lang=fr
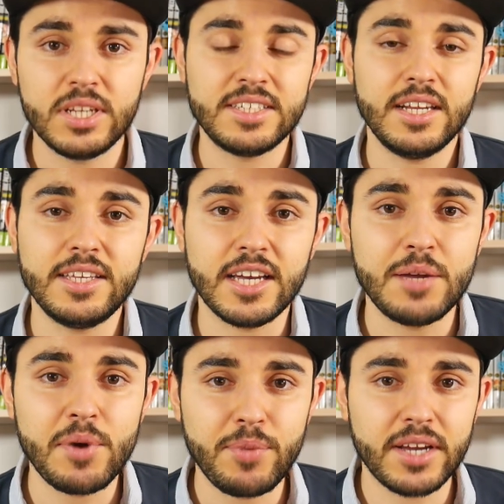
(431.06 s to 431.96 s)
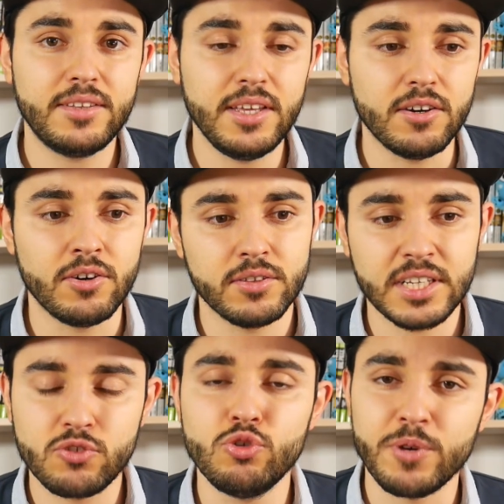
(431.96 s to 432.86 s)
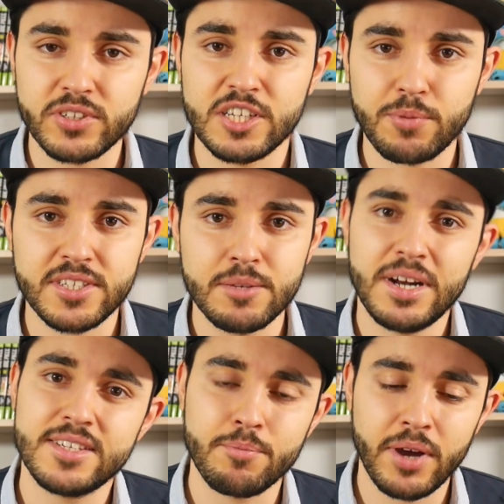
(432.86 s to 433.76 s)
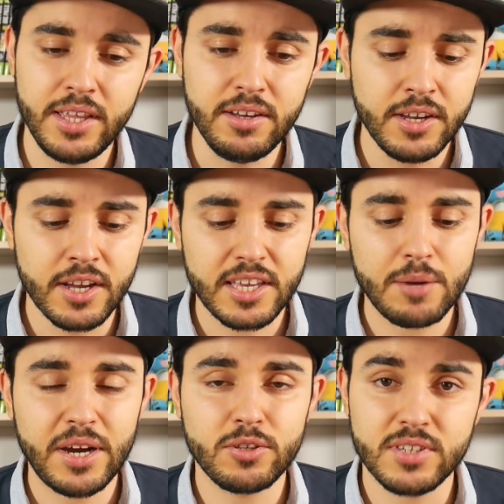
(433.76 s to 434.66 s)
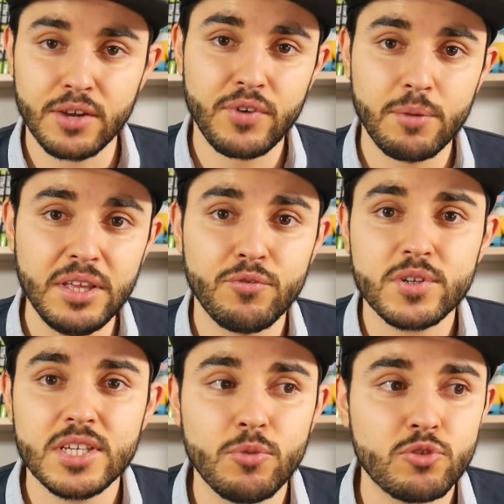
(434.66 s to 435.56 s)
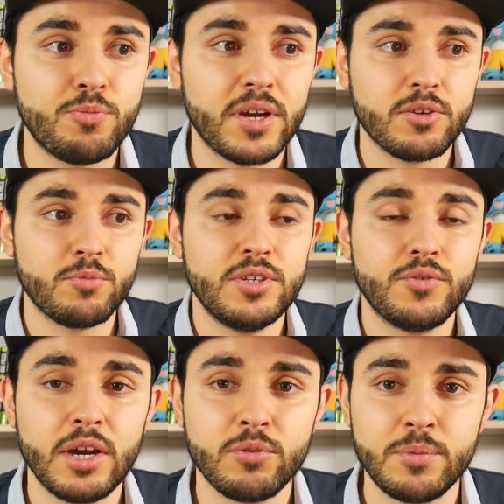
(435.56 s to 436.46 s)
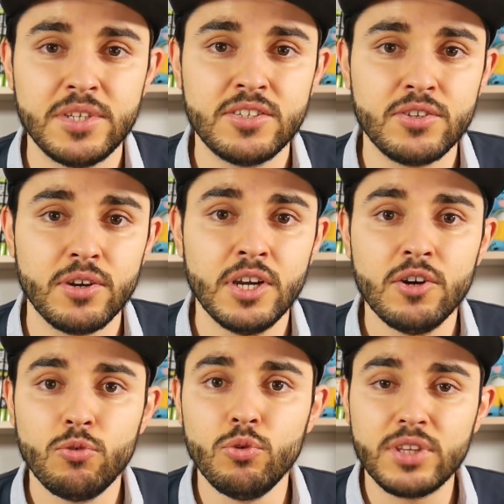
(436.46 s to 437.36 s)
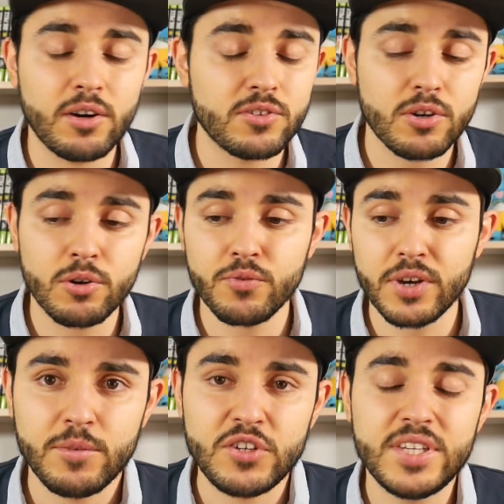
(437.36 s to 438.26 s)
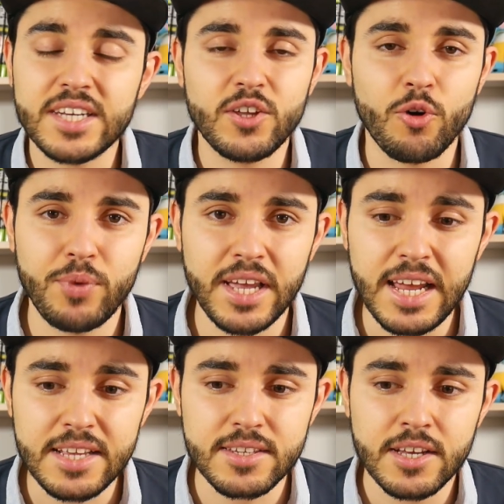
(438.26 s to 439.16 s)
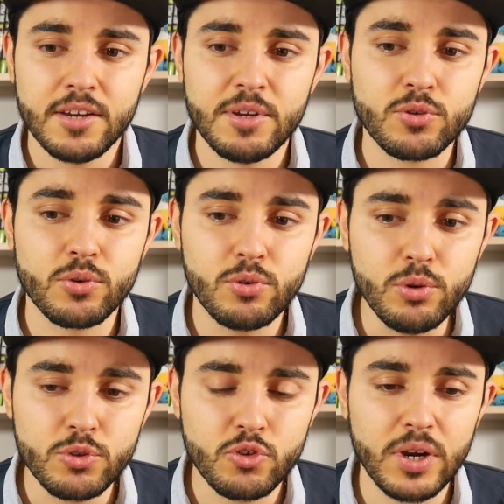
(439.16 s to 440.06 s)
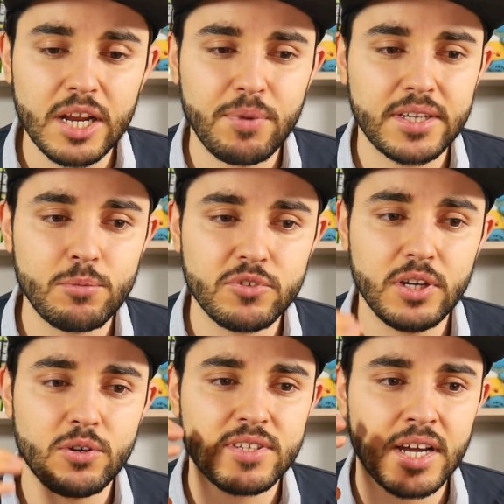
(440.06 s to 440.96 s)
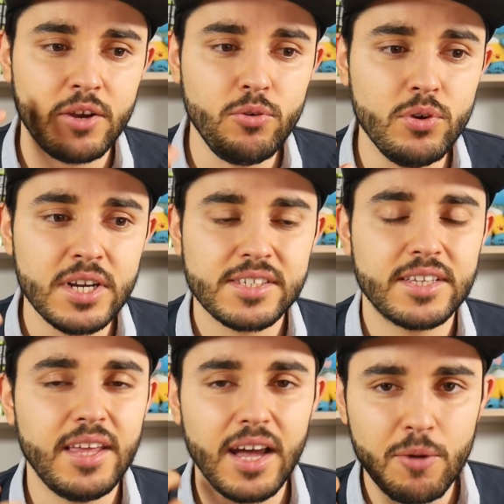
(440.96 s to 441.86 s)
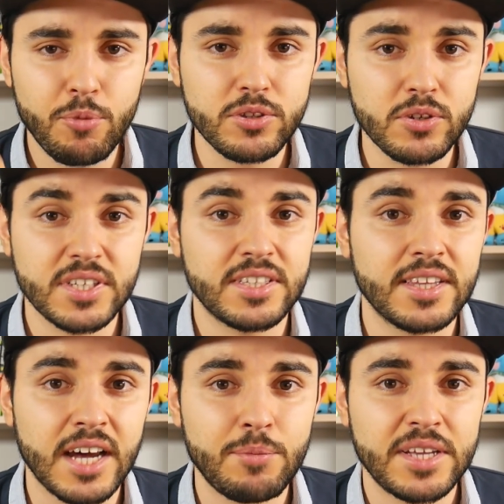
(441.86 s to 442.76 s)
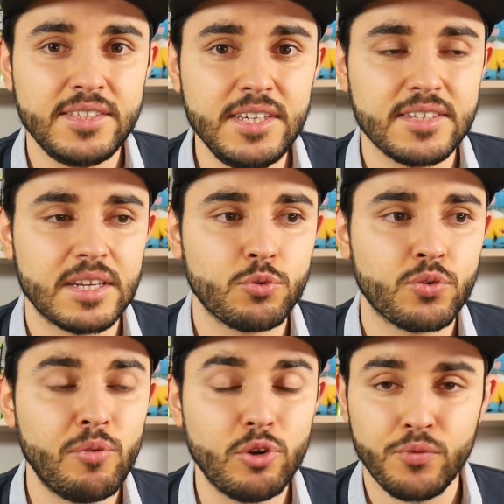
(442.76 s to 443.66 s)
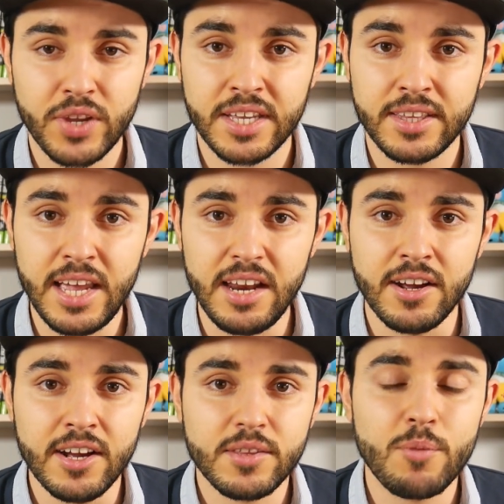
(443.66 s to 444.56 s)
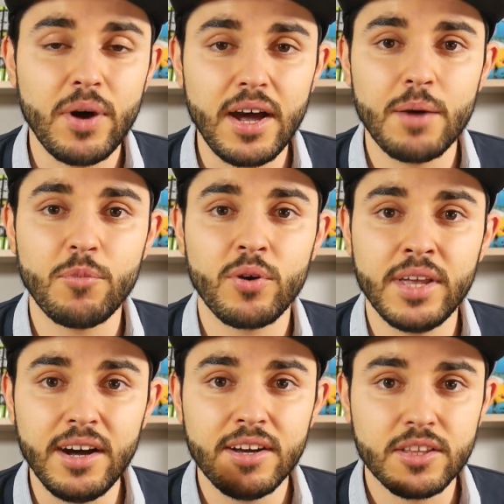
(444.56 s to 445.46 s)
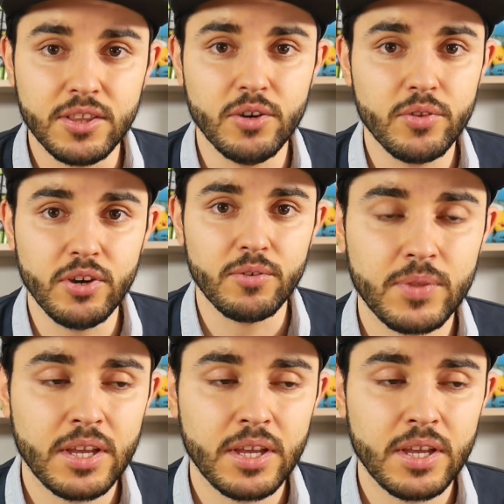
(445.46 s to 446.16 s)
Lissana qui a quand même impacté Natsu, le personnage principal, c'est pas rien, qui impacte sa famille, forcément, tu perds ton petit frère ou ta petite soeur ou ta grande soeur, grand frère. je veux dire, t'es en PLS et sur le coup, tu vois l'impact émotionnel que ça a eu, c'était important, c'était dramatique et ça montre vraiment que Fairy Tail n'est pas un manga niant